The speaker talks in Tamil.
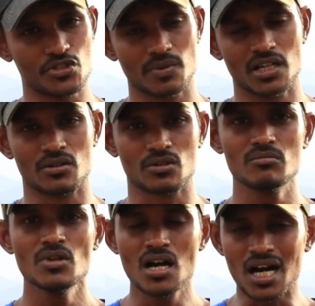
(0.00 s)
யூஸ்ஃபுல்லாக
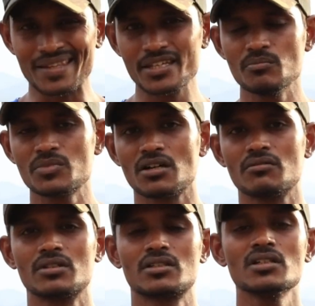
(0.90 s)
இருக்கும் அதையும்
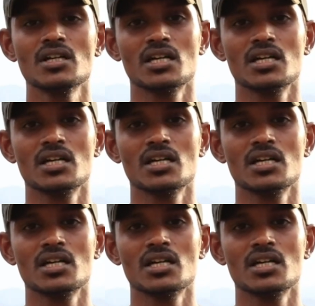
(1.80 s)
தவிர்த்து